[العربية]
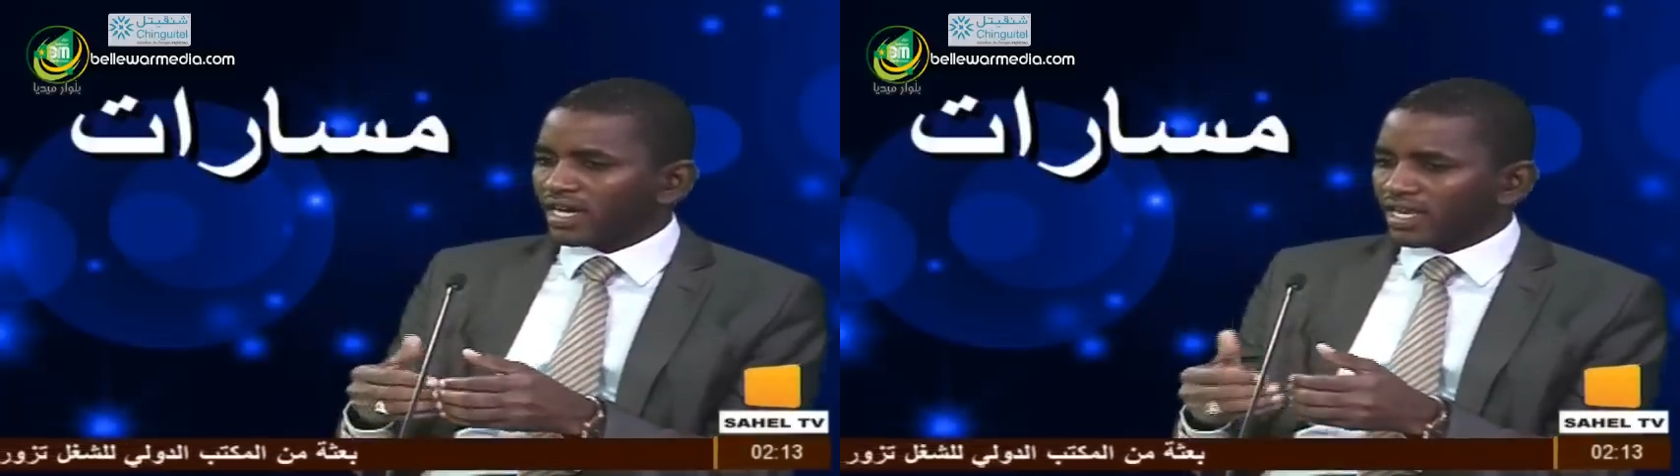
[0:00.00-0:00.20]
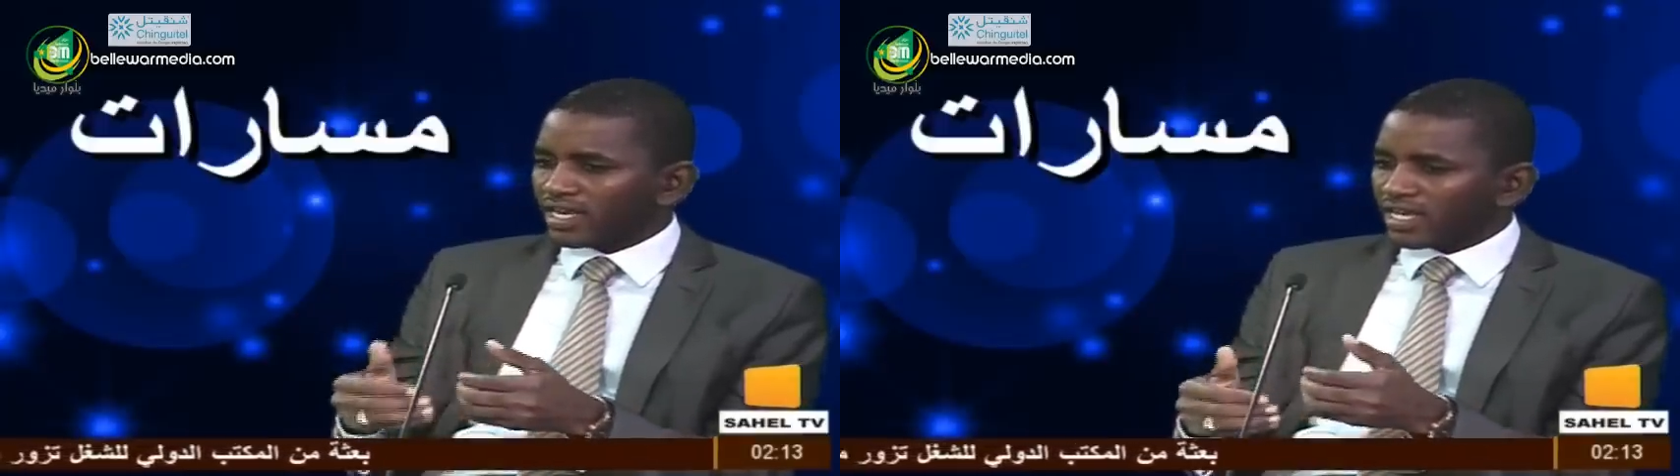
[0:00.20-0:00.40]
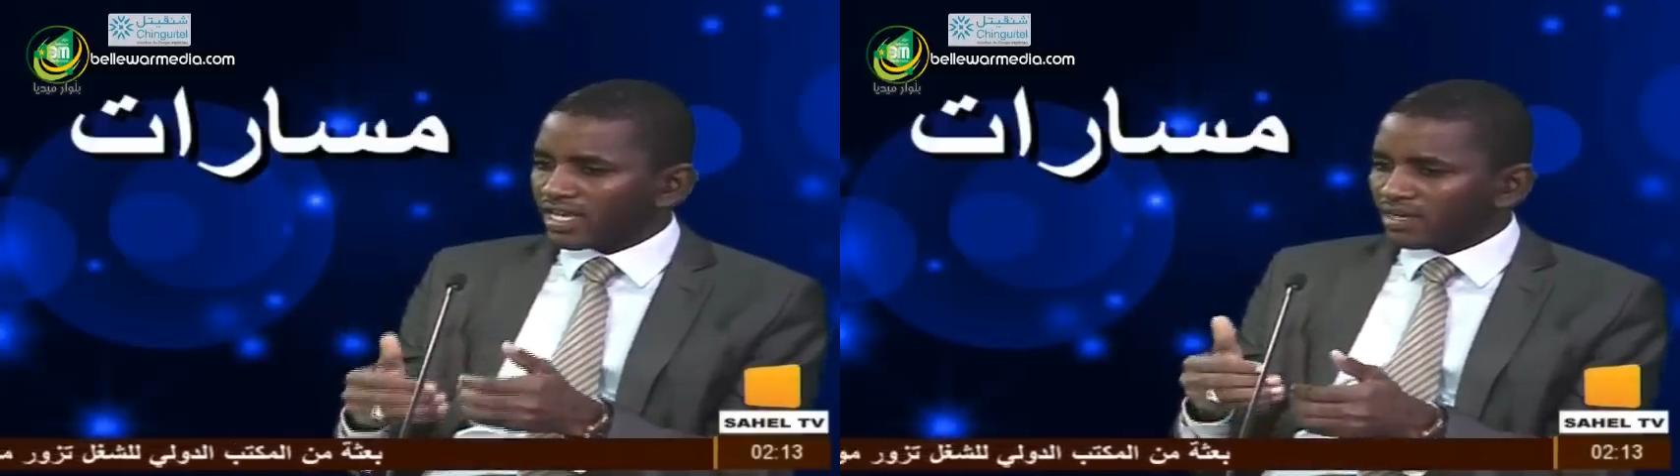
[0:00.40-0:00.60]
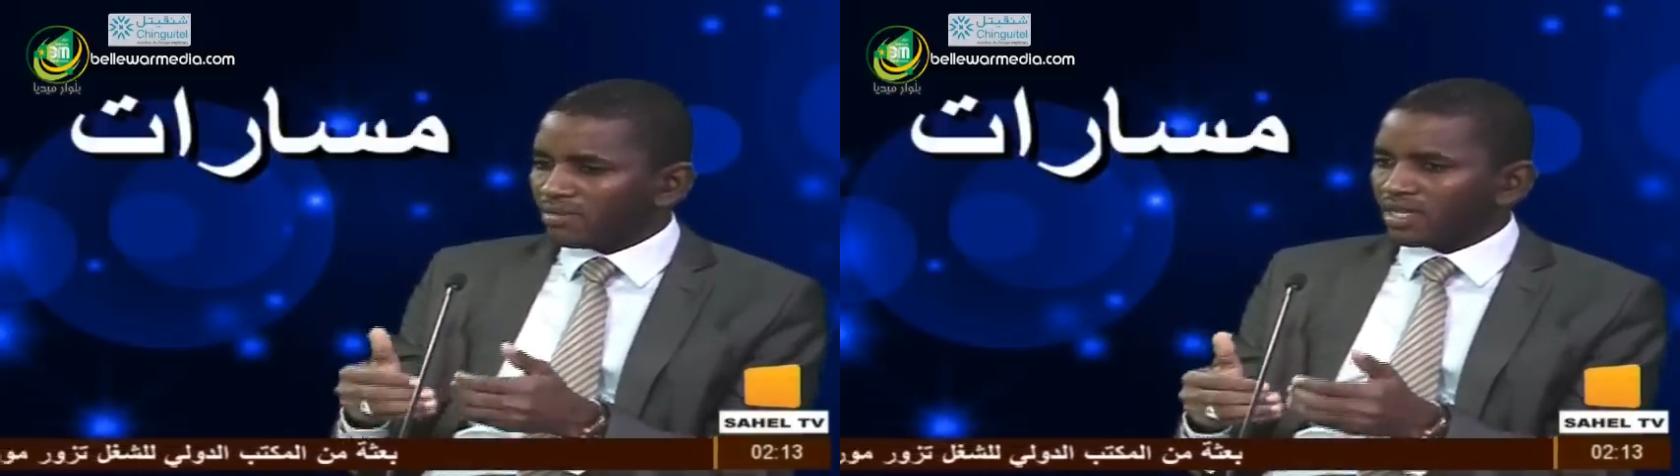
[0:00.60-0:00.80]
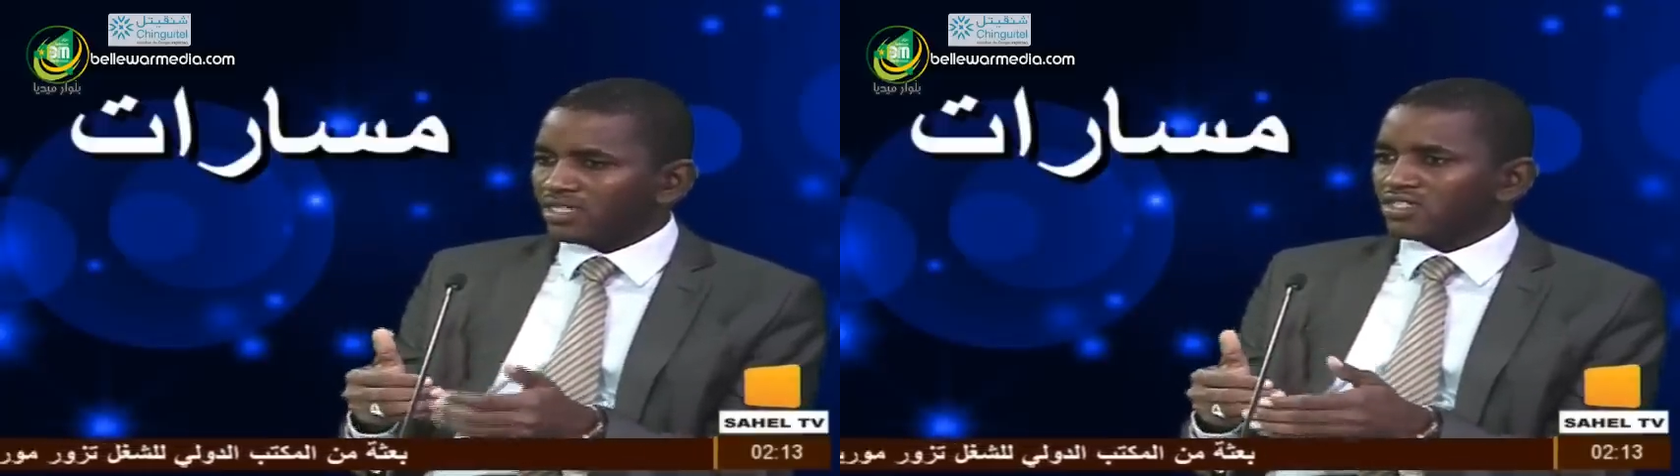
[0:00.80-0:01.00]
على الأقل
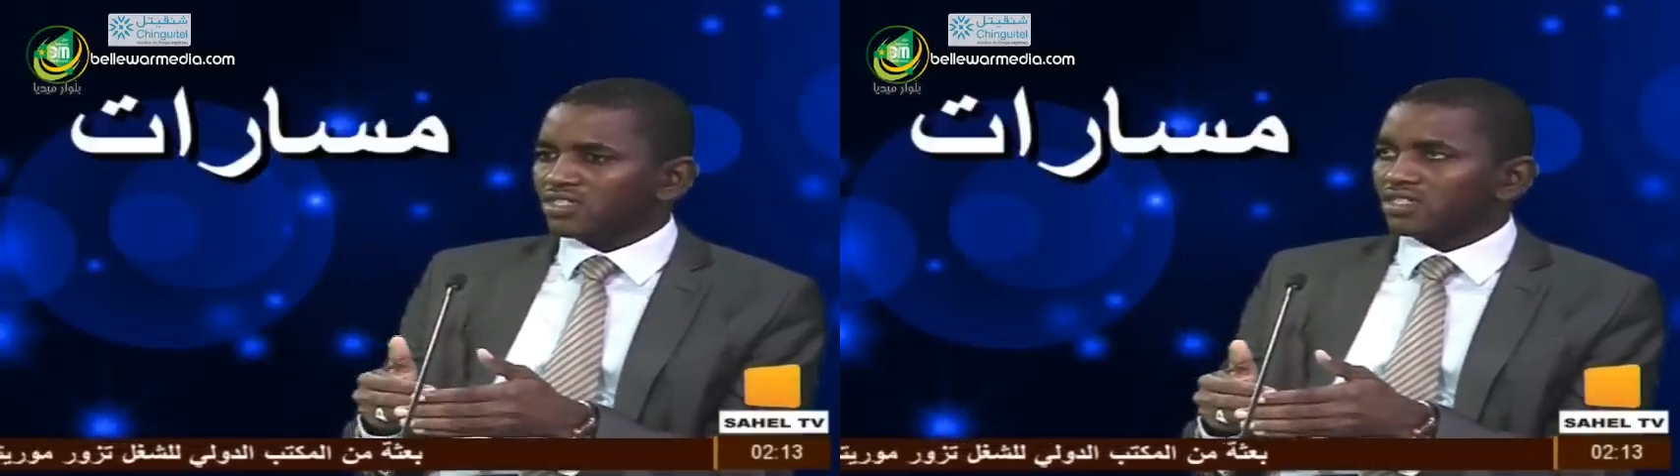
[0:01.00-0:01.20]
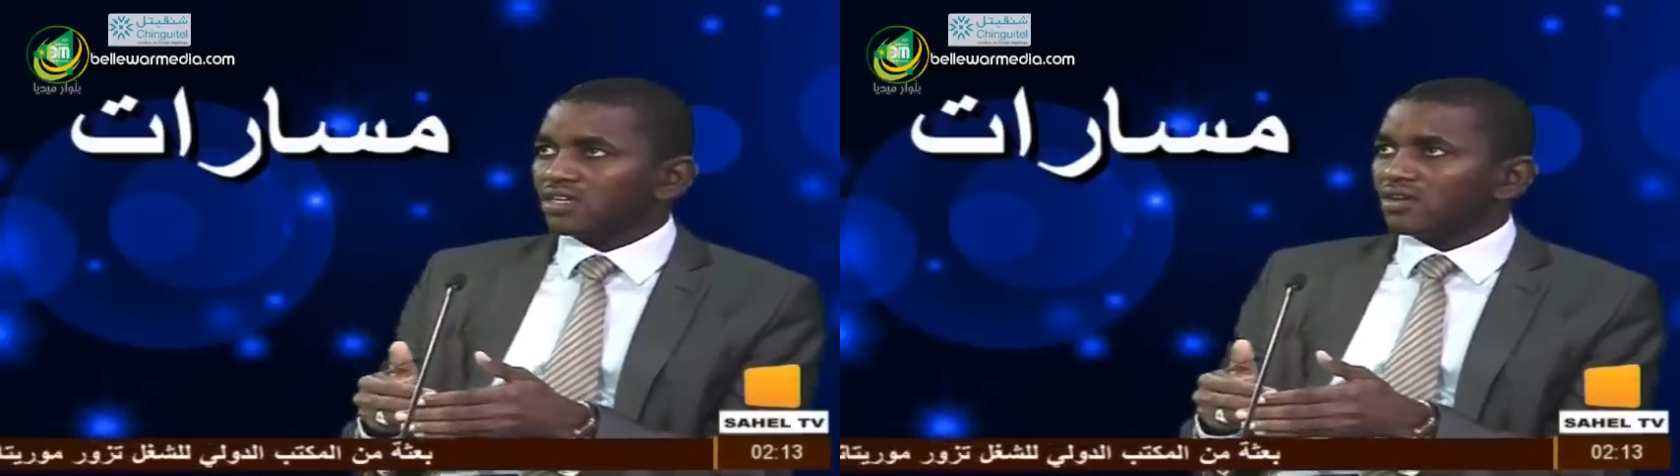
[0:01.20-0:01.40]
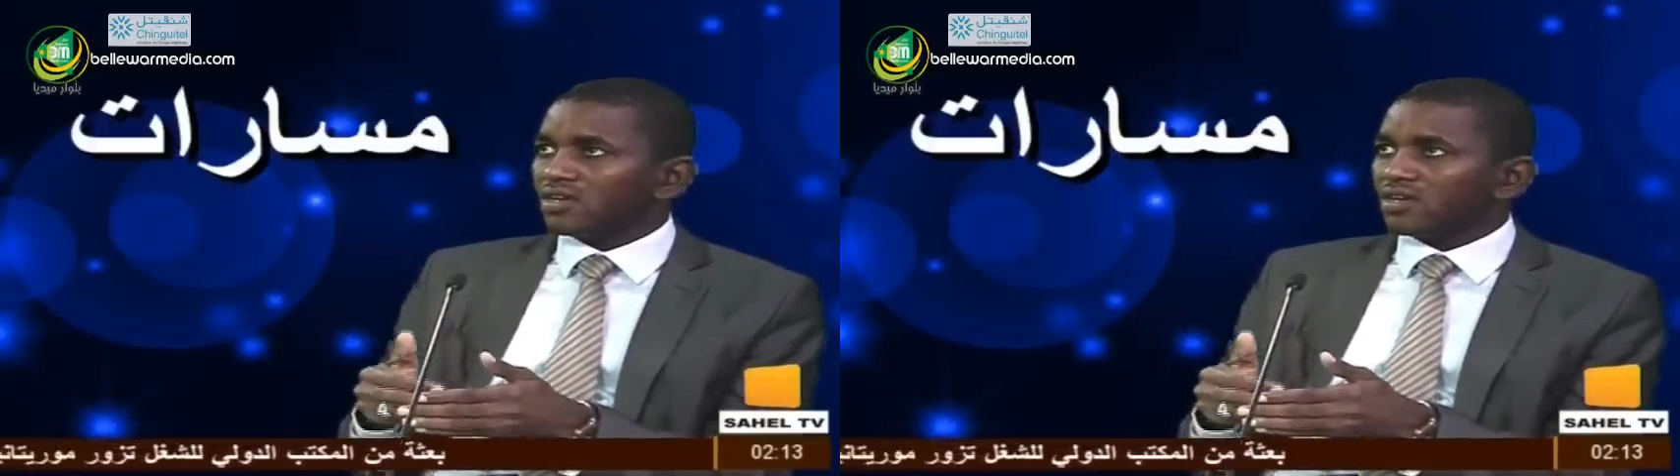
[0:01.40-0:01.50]
المعيش